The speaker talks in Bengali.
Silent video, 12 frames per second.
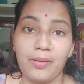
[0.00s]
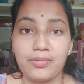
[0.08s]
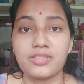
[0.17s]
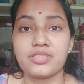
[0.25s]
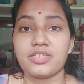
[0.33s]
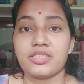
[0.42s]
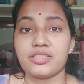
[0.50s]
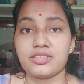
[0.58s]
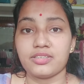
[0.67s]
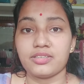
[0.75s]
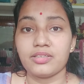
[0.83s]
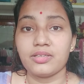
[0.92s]
আবার
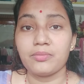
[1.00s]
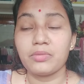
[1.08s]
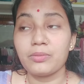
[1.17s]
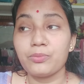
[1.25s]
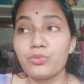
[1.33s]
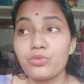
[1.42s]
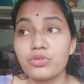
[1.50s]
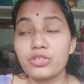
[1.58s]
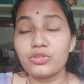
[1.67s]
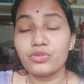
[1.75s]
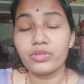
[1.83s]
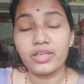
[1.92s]
ছেড়েছে মানে
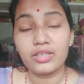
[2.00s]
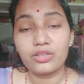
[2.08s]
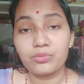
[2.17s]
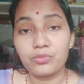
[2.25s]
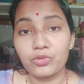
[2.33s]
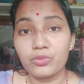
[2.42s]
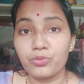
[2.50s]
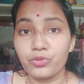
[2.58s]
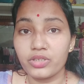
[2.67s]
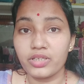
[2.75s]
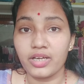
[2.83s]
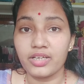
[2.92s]
প্রকৃত এর মন
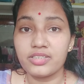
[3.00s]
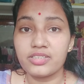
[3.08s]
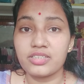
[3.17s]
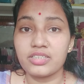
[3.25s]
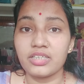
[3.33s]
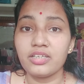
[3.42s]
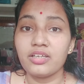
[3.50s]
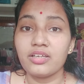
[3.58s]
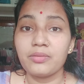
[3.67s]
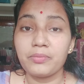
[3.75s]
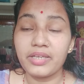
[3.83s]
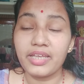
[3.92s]
পরিহাস যে
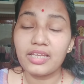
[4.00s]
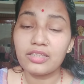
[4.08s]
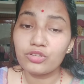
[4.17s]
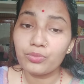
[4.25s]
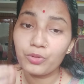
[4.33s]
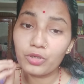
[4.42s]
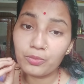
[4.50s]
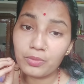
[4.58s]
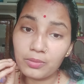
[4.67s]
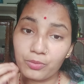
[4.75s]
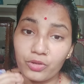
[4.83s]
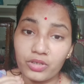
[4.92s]
মানে এত পরিমাণ
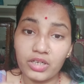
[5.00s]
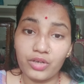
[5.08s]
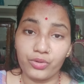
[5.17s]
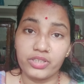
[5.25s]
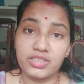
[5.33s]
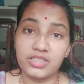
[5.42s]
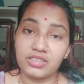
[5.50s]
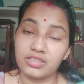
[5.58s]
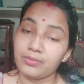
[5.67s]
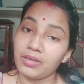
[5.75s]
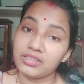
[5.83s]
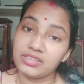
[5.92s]
বন্যা হয়েছে যে
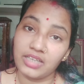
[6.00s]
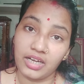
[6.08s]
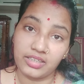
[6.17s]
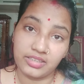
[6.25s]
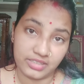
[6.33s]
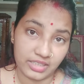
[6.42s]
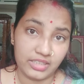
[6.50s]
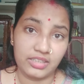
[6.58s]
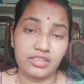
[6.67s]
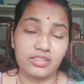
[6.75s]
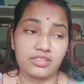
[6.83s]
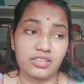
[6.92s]
বা
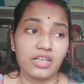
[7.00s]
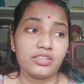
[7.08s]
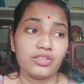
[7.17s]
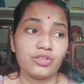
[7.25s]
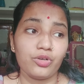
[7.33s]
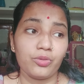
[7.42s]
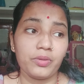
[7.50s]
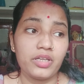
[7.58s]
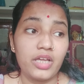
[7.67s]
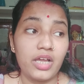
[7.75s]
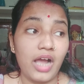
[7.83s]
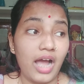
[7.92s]
ছাড়তেই হবে
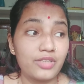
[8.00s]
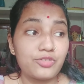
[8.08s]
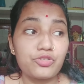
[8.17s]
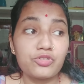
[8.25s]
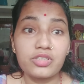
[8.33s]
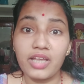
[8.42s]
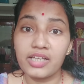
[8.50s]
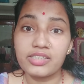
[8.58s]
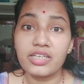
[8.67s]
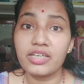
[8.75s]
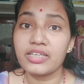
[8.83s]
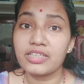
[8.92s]
আর যদি না
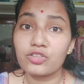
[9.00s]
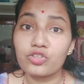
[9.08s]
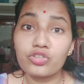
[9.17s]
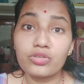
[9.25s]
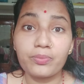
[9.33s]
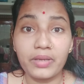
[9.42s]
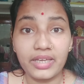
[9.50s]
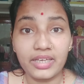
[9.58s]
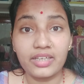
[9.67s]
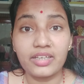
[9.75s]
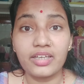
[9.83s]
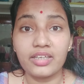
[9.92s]
ছাড়ে এটা যদি
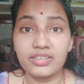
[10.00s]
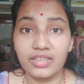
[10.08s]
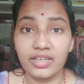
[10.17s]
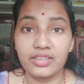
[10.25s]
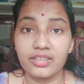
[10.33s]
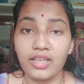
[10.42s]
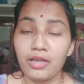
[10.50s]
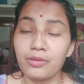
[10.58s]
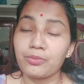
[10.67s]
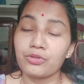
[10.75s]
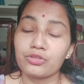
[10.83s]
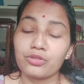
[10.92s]
ভেঙে যায়
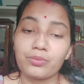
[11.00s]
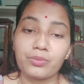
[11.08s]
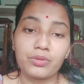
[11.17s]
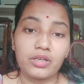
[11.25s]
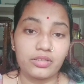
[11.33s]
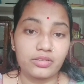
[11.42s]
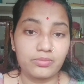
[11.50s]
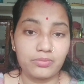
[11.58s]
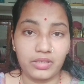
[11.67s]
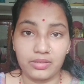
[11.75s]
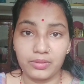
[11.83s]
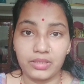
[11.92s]
তারপরে তো পুরা
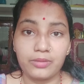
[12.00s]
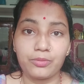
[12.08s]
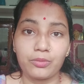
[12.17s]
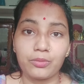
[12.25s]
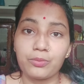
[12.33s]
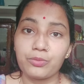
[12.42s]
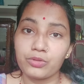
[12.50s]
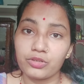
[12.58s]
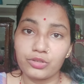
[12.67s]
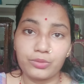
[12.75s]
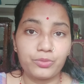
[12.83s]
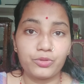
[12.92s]
মানে কি বলবো পুরো
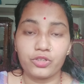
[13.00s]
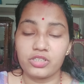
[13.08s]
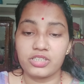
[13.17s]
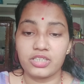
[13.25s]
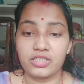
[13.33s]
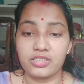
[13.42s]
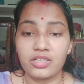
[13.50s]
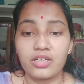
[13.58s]
ত্রিপুরেই শেষ